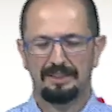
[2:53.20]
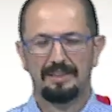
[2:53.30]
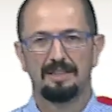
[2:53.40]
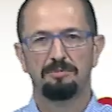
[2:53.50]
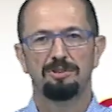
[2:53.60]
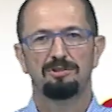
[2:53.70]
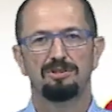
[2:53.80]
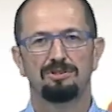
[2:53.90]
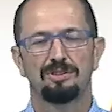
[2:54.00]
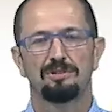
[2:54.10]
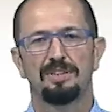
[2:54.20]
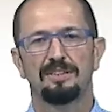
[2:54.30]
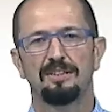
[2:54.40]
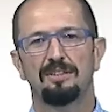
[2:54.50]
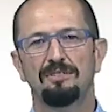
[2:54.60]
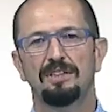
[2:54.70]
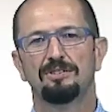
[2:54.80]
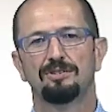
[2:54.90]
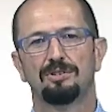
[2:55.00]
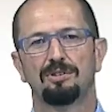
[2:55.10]
Nel 1859
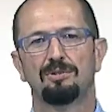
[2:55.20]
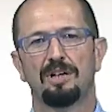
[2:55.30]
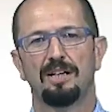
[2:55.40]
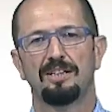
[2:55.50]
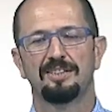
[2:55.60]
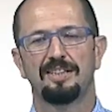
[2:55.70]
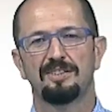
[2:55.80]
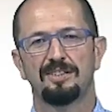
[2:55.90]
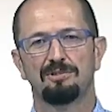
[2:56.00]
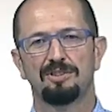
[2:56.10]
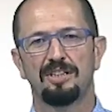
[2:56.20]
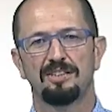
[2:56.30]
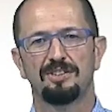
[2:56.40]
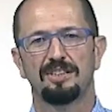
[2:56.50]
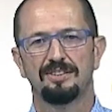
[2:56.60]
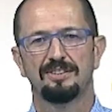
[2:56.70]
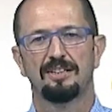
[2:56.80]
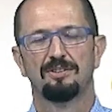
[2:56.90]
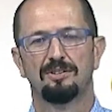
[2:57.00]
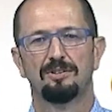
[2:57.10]
ci sono ancora gli eserciti austriaci che si
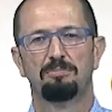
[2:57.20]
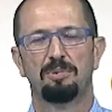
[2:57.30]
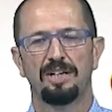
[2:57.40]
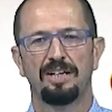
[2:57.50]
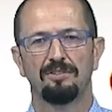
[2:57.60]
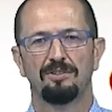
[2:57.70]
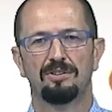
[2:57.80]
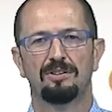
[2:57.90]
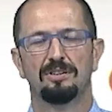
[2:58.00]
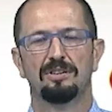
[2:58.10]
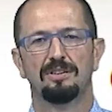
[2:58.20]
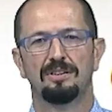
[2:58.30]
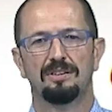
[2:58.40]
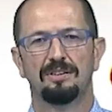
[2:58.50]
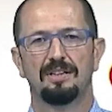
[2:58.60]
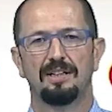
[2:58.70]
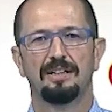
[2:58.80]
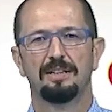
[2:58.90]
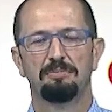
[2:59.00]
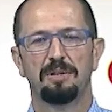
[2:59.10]
stanno opponendo eh,
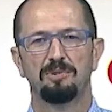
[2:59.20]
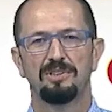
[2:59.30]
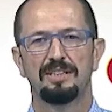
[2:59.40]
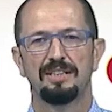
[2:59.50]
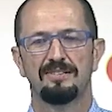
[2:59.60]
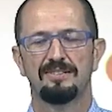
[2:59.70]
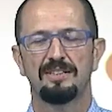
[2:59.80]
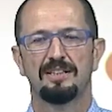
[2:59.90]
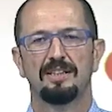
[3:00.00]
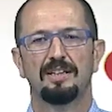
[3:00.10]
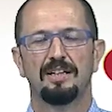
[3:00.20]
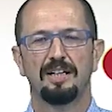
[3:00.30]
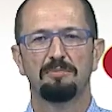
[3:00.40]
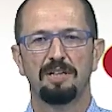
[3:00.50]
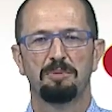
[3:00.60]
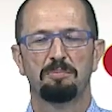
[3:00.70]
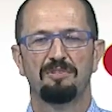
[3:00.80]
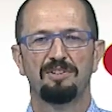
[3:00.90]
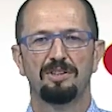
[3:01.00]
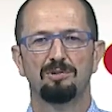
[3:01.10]
ai piemontesi, Rimini proprio
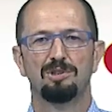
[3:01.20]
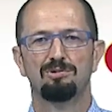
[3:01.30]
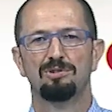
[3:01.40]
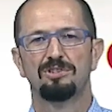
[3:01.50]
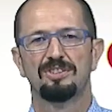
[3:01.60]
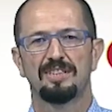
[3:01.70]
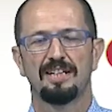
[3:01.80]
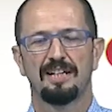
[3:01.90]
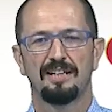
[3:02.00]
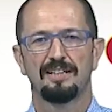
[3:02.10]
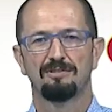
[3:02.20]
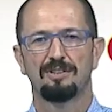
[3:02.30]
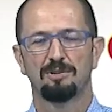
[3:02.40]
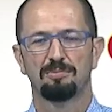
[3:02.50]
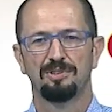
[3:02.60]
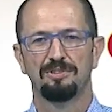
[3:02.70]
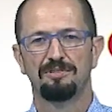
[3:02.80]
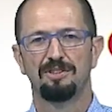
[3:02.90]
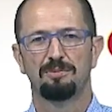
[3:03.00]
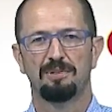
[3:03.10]
il 22 giugno si staccherà dallo Stato
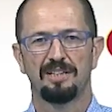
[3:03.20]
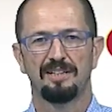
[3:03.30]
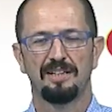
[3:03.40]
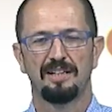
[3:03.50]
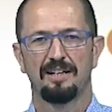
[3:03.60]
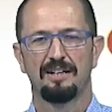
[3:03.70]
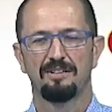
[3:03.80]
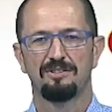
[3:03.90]
Pontificio per aderire al Regno di